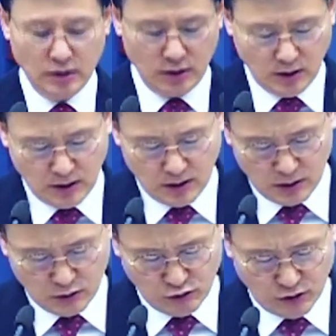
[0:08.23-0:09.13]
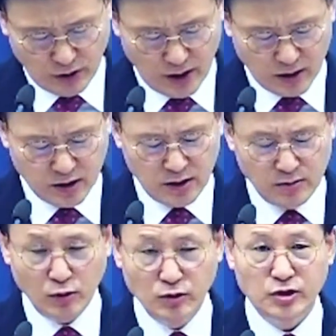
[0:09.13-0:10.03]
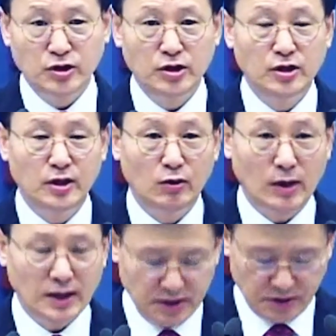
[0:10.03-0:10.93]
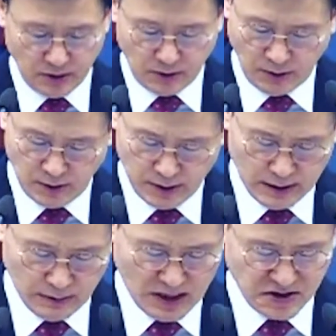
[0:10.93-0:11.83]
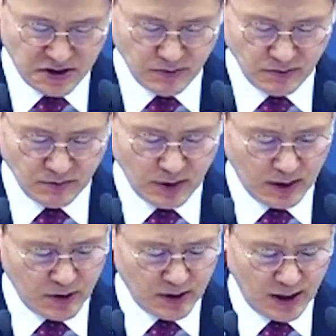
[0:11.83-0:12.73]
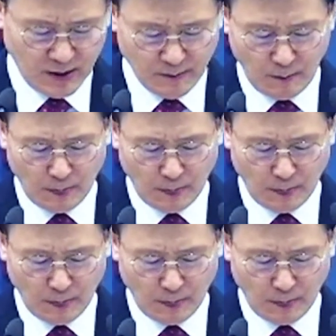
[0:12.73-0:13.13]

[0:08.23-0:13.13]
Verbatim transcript: 어, 구원의 근본 진리에 관해서 말씀합니다.